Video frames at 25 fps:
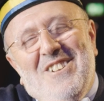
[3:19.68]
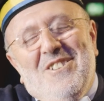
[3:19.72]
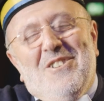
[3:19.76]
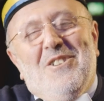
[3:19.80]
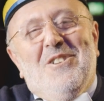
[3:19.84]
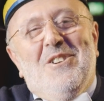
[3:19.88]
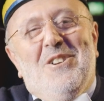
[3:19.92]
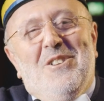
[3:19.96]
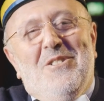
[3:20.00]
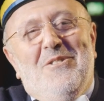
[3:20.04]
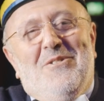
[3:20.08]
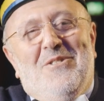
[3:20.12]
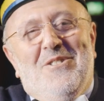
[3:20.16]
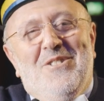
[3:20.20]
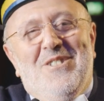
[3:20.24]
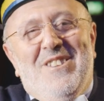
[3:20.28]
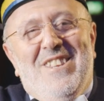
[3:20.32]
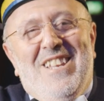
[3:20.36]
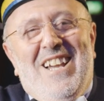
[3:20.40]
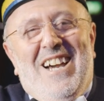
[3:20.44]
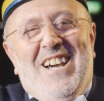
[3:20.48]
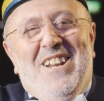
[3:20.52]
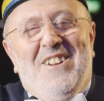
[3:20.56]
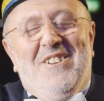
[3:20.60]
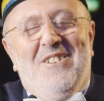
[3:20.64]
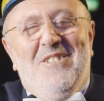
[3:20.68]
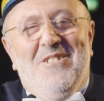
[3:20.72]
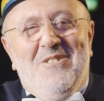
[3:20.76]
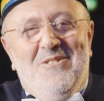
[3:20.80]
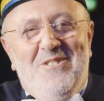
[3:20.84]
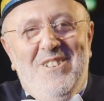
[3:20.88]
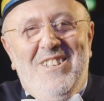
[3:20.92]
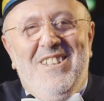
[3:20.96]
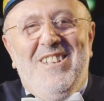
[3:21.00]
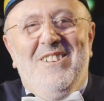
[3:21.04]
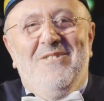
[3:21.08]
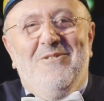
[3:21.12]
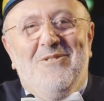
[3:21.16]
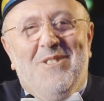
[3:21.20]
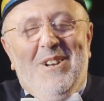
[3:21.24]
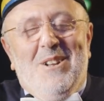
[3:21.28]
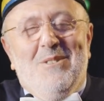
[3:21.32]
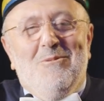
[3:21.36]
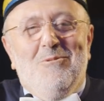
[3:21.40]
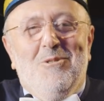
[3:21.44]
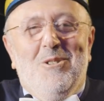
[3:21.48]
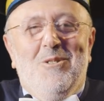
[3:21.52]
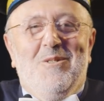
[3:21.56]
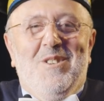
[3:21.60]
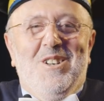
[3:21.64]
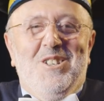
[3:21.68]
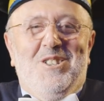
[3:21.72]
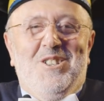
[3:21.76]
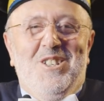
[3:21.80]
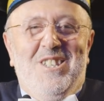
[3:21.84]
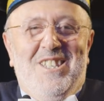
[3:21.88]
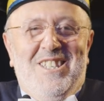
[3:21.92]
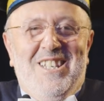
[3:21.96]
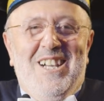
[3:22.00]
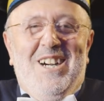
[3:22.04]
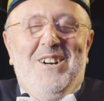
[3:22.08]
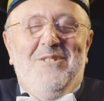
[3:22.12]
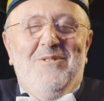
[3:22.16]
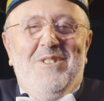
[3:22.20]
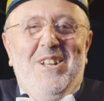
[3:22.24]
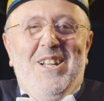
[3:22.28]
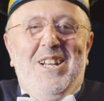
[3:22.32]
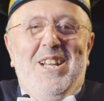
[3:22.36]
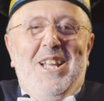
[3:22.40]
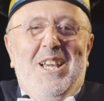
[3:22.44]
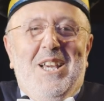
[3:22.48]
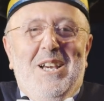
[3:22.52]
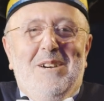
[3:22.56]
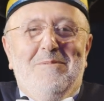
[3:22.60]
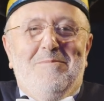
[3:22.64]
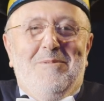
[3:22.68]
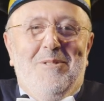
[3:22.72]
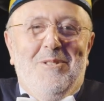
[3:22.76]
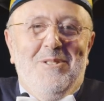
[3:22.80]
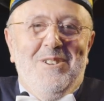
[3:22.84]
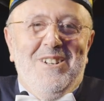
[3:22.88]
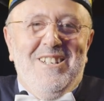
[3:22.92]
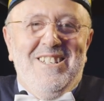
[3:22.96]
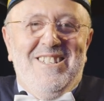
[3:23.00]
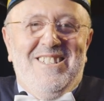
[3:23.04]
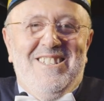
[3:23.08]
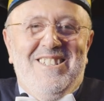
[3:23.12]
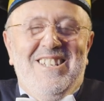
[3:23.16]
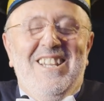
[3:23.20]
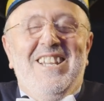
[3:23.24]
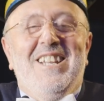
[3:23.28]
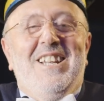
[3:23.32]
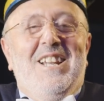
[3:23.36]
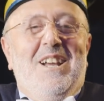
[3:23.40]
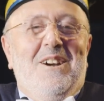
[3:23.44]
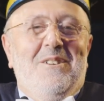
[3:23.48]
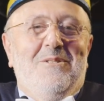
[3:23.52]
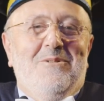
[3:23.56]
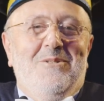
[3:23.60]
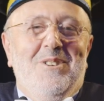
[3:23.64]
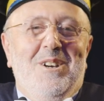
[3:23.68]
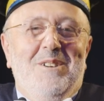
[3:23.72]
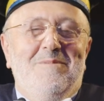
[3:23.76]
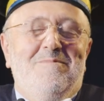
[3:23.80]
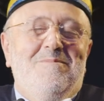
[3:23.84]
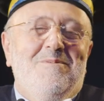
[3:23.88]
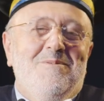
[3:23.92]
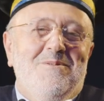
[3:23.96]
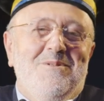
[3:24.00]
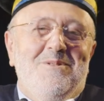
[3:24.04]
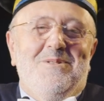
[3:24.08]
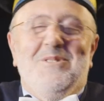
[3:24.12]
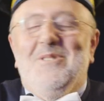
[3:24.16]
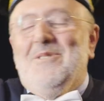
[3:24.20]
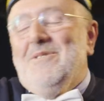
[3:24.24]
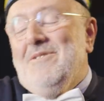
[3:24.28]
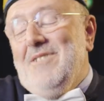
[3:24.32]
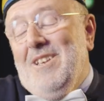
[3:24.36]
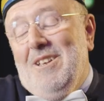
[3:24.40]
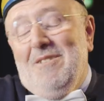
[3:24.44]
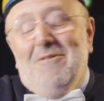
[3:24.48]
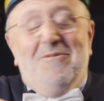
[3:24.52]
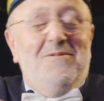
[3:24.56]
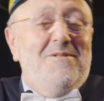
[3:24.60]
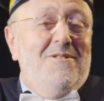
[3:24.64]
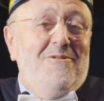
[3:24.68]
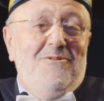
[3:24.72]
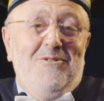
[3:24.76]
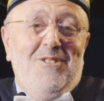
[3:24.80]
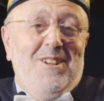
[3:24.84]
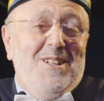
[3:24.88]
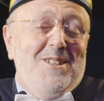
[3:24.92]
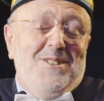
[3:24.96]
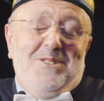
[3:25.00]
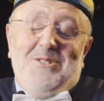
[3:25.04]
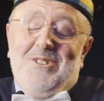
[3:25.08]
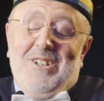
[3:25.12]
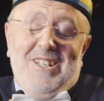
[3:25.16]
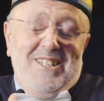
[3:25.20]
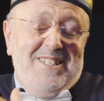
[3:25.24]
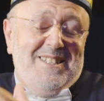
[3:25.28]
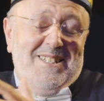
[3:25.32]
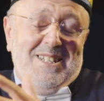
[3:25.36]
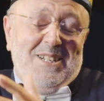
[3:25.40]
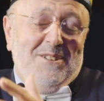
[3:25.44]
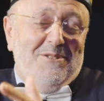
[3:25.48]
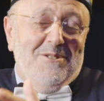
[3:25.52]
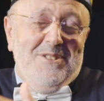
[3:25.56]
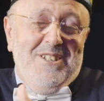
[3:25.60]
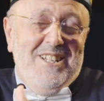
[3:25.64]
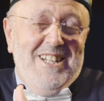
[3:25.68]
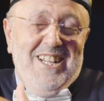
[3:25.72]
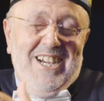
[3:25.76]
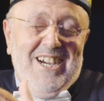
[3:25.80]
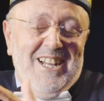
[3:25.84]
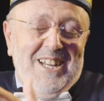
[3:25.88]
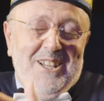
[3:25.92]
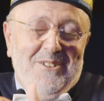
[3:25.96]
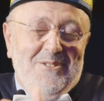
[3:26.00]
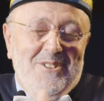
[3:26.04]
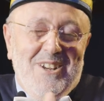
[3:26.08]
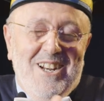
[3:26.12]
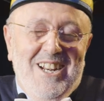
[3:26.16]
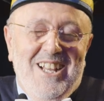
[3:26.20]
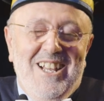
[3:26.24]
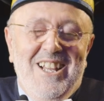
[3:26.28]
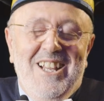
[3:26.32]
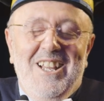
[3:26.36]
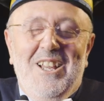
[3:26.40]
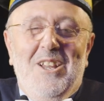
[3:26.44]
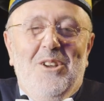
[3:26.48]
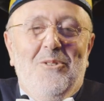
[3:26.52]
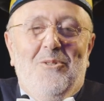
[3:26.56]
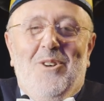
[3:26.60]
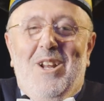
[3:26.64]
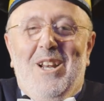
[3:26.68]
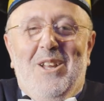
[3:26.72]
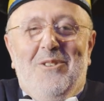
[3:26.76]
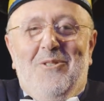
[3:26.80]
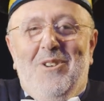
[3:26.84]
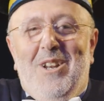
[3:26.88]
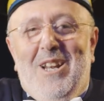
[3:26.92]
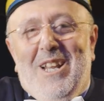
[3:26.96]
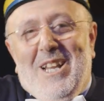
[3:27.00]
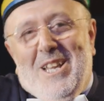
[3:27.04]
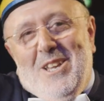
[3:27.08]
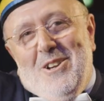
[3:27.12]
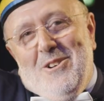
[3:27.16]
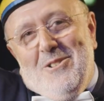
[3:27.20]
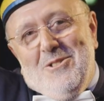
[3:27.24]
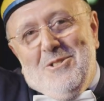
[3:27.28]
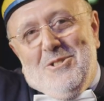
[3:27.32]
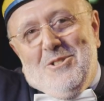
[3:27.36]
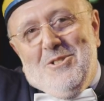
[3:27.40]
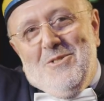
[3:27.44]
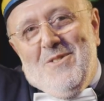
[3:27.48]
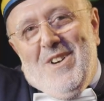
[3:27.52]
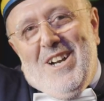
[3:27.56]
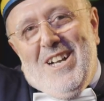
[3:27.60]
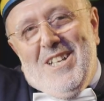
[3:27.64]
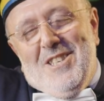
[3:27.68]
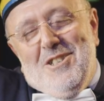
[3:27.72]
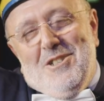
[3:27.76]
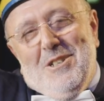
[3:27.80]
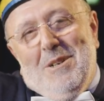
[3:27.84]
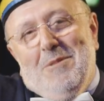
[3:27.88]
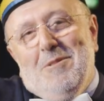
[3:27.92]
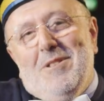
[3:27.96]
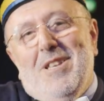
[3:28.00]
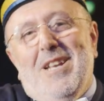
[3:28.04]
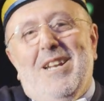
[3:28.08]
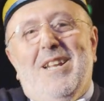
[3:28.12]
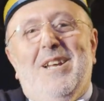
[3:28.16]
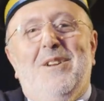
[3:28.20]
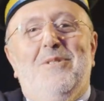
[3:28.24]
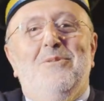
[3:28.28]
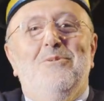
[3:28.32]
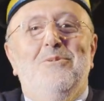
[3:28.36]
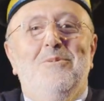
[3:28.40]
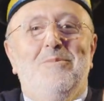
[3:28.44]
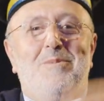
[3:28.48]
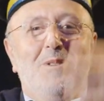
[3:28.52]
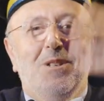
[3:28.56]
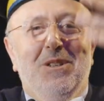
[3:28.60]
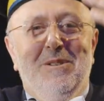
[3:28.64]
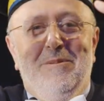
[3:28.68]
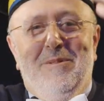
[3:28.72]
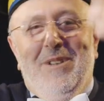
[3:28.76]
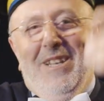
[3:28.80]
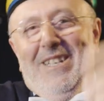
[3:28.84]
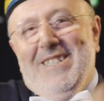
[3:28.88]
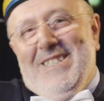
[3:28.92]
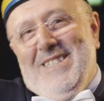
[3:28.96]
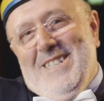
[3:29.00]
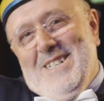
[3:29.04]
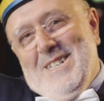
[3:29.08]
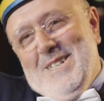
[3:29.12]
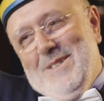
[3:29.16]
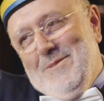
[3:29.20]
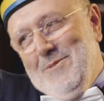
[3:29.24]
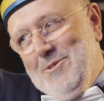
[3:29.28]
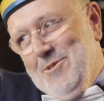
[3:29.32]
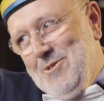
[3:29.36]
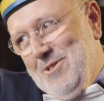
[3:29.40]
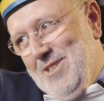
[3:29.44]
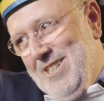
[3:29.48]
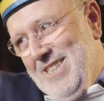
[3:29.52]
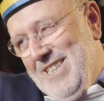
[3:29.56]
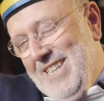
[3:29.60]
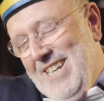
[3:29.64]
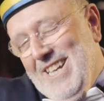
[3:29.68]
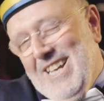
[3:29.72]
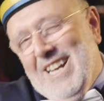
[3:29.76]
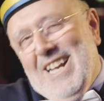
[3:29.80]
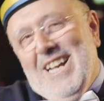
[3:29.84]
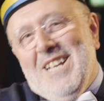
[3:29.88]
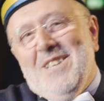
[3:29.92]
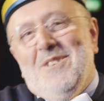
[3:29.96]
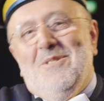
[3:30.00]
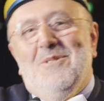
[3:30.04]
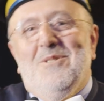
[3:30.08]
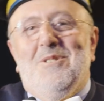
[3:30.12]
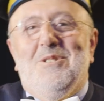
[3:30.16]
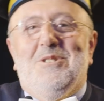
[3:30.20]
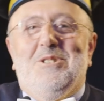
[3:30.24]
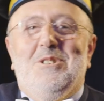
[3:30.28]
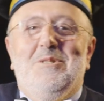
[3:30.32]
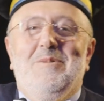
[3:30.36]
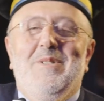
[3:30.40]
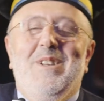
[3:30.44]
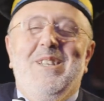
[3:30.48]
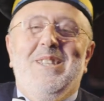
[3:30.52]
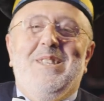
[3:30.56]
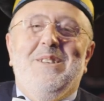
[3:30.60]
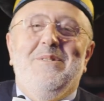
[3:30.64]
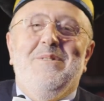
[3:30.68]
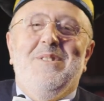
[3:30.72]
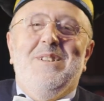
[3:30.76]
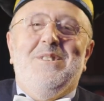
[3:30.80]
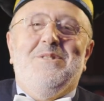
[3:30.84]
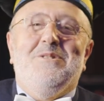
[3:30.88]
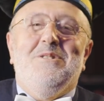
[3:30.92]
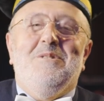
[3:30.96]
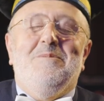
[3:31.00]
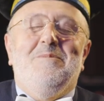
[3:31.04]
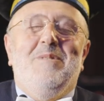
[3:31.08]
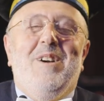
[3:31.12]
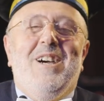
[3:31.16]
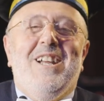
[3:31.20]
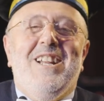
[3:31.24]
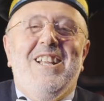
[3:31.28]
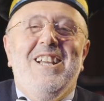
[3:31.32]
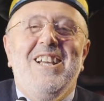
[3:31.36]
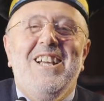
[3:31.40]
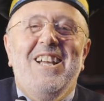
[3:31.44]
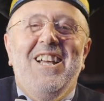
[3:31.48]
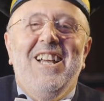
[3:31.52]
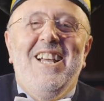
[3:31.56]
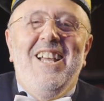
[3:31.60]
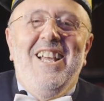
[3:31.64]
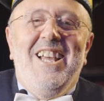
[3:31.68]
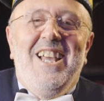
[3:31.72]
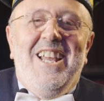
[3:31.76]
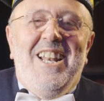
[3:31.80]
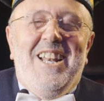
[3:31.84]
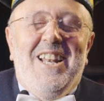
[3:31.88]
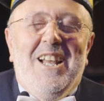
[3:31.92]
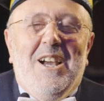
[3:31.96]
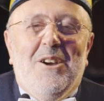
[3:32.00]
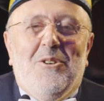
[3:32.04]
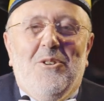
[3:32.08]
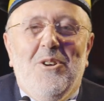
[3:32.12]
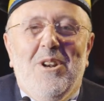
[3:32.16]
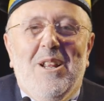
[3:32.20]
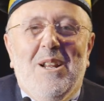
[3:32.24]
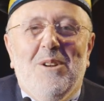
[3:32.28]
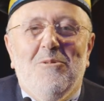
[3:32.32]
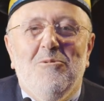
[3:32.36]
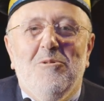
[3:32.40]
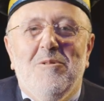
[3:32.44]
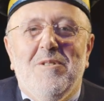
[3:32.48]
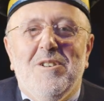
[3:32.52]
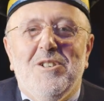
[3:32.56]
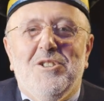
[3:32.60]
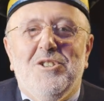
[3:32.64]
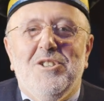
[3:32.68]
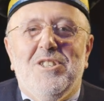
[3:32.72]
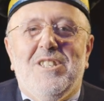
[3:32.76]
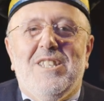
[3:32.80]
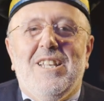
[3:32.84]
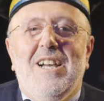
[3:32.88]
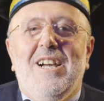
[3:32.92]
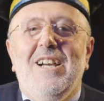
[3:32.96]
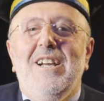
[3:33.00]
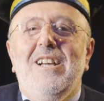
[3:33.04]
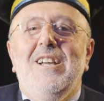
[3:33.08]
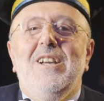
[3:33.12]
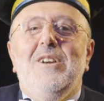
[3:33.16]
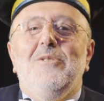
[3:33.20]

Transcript: loro rifondarono quindi una nuova città, una Neapolis e nacque appunto in una zona straordinaria, quella, quale quella che oggi va diciamo dalla rupe di Piazza Cavour, degrada dolcemente verso il mare e nacque la nuova città.